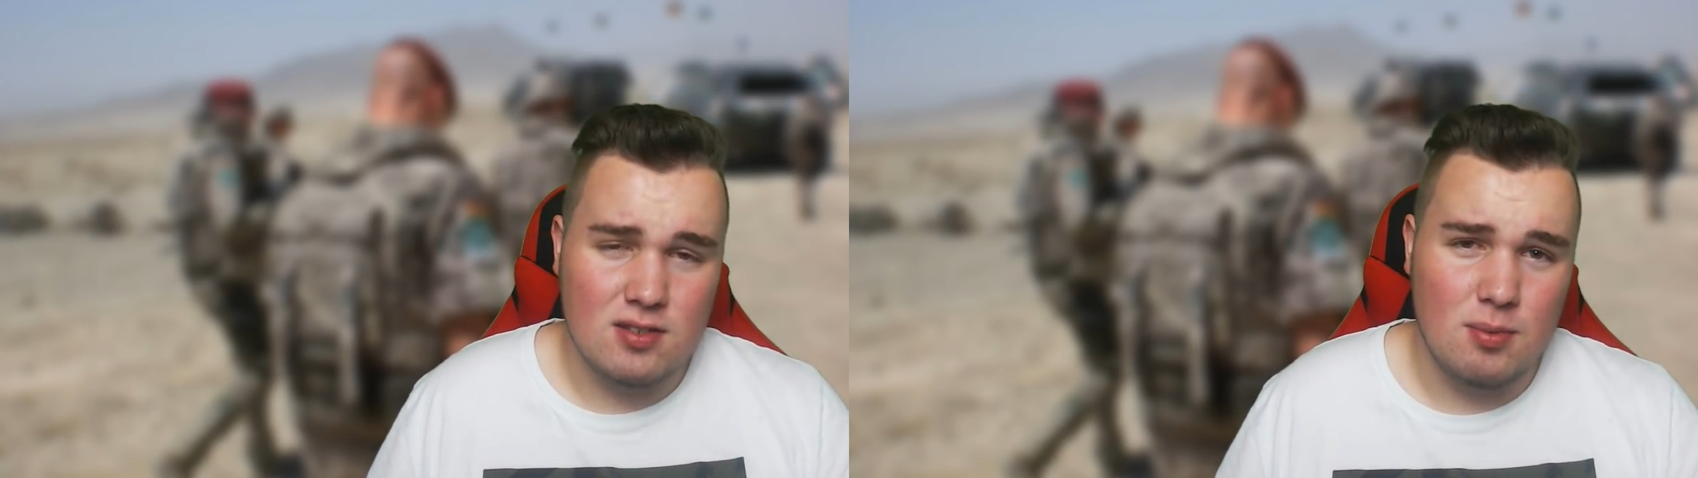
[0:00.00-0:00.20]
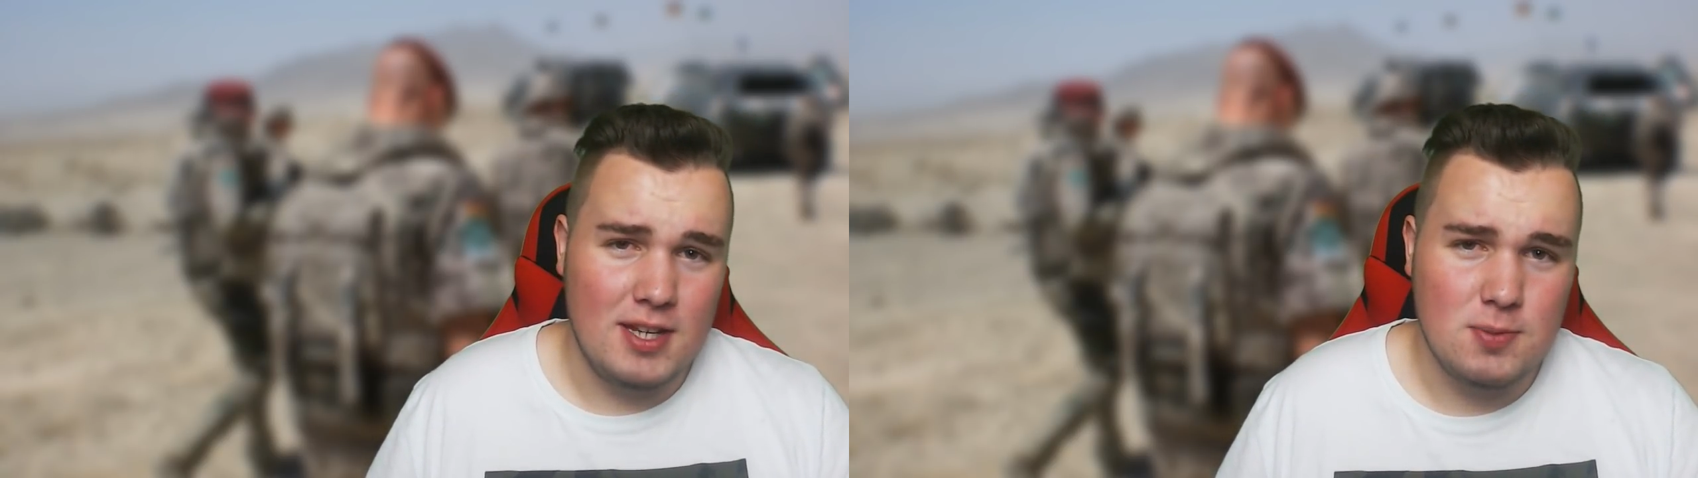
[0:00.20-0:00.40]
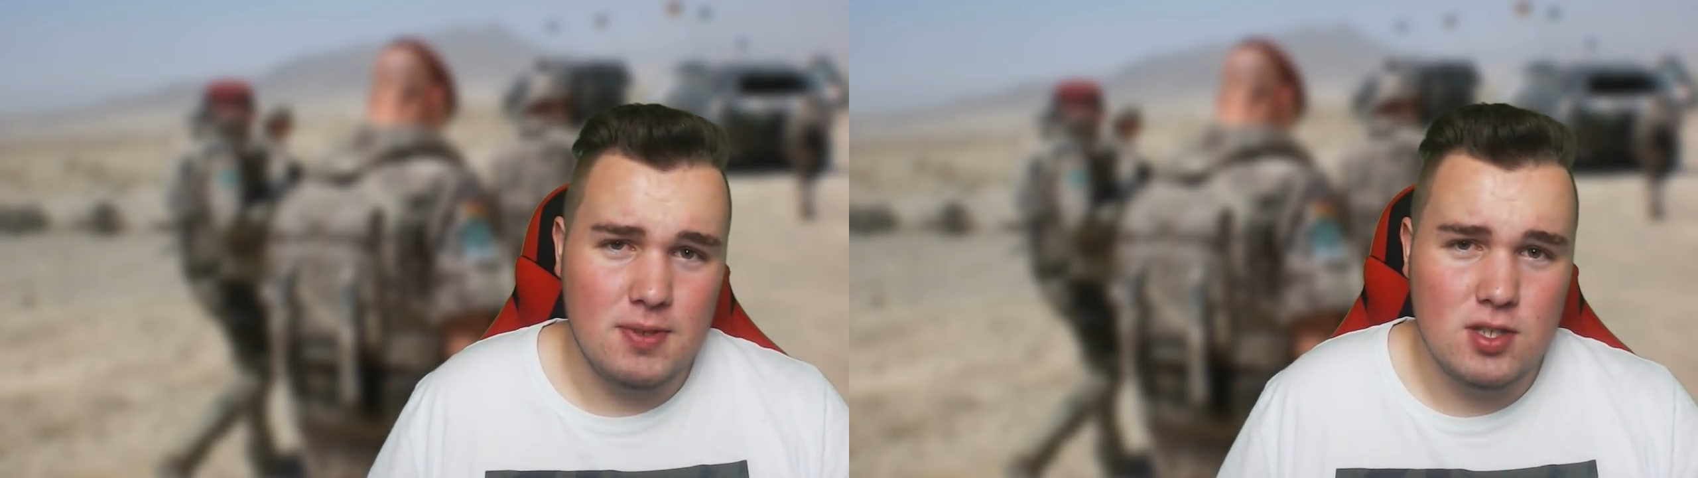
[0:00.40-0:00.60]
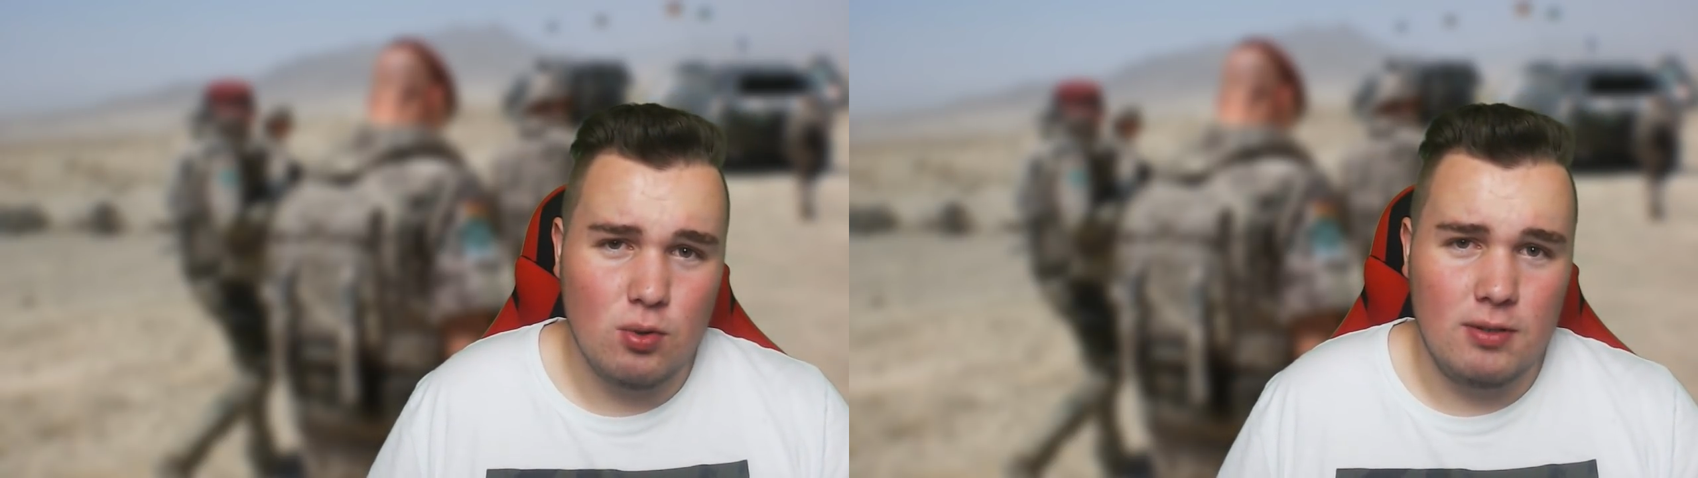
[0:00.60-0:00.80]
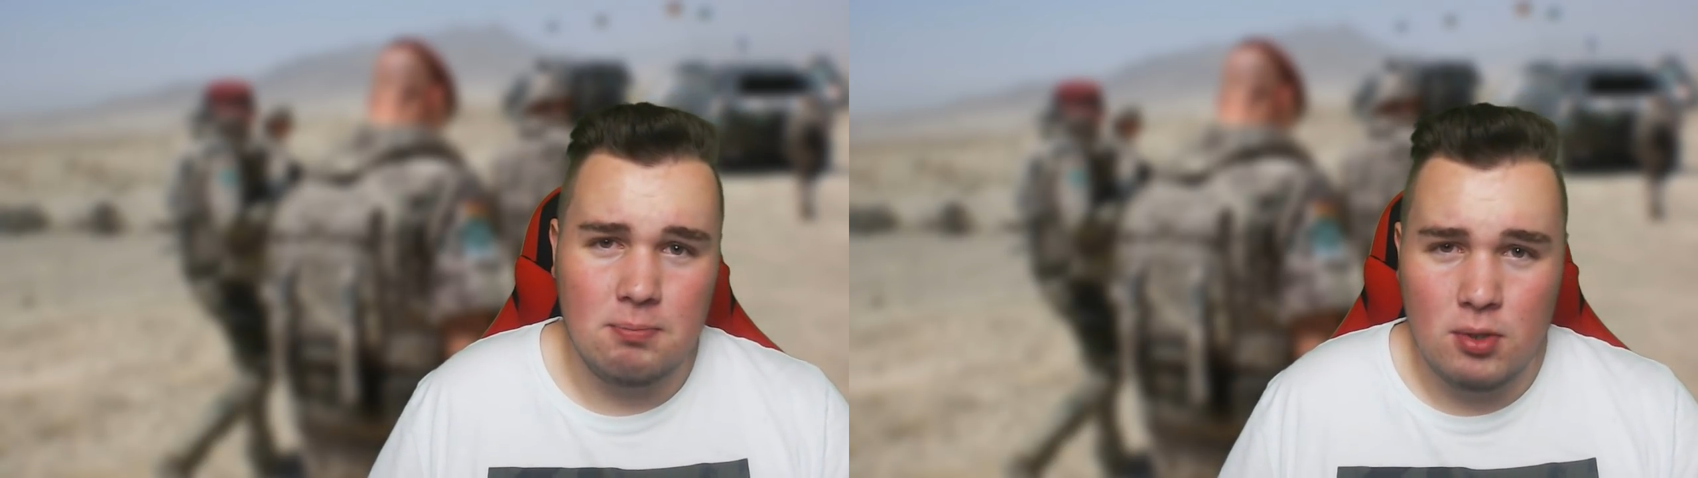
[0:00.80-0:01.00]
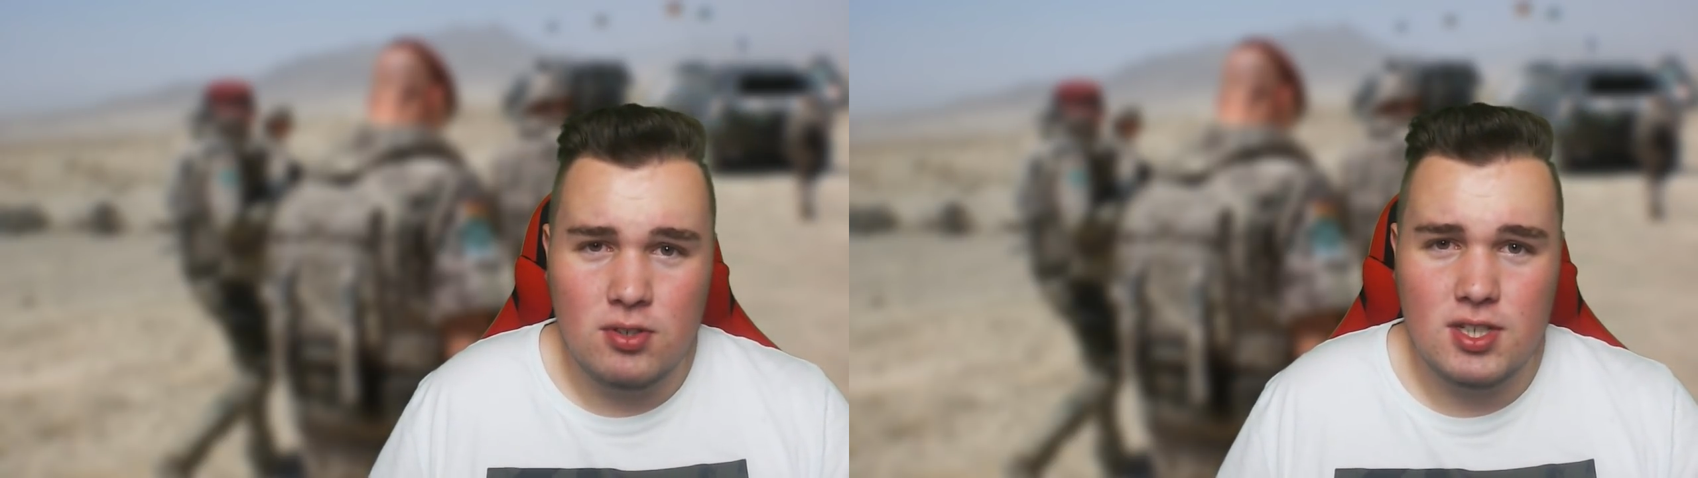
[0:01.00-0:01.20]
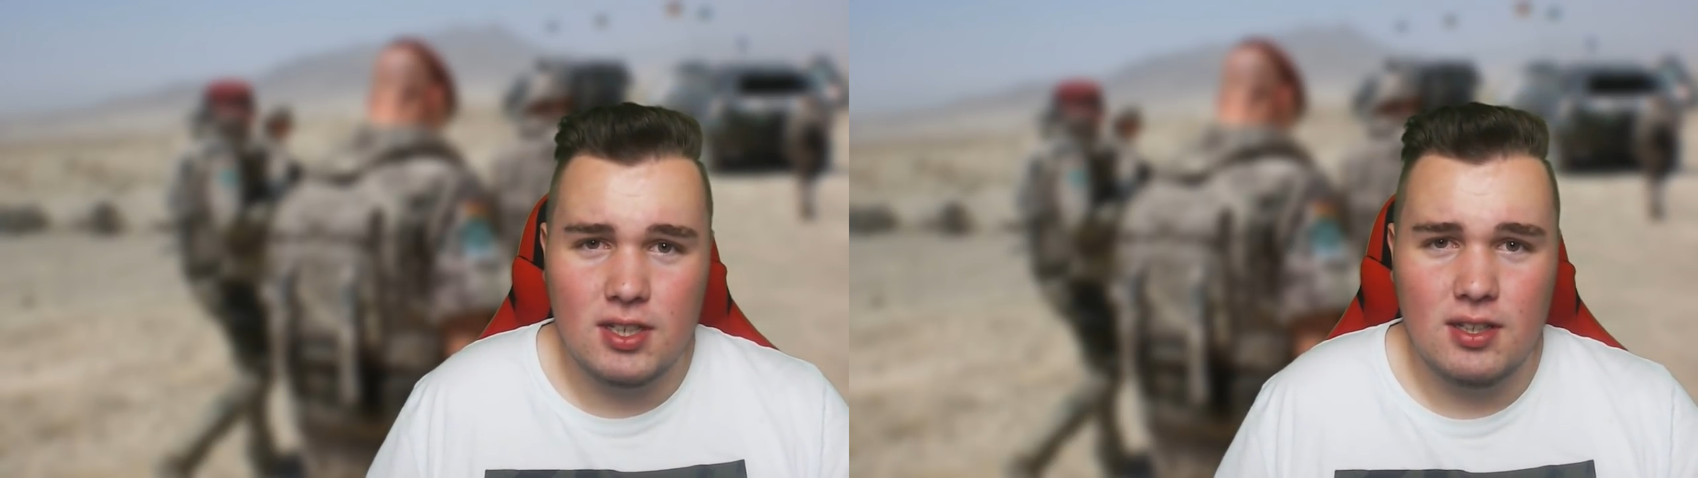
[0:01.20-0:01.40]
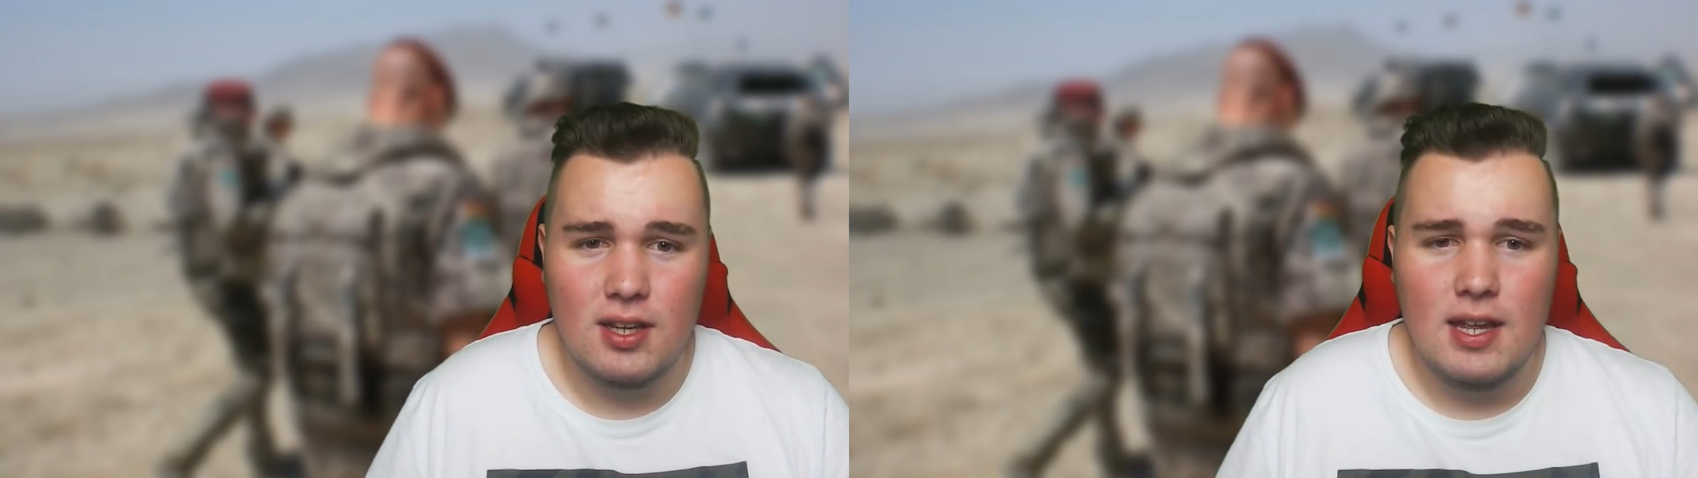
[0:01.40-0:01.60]
zum Beispiel so in
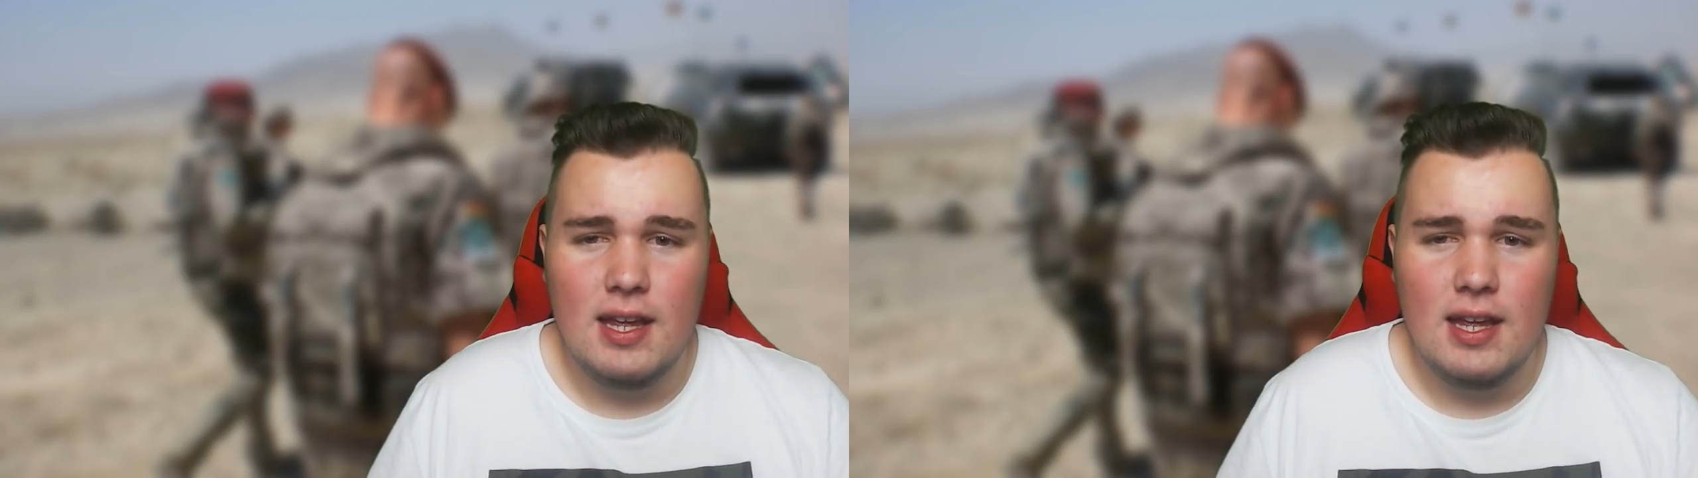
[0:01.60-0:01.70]
München,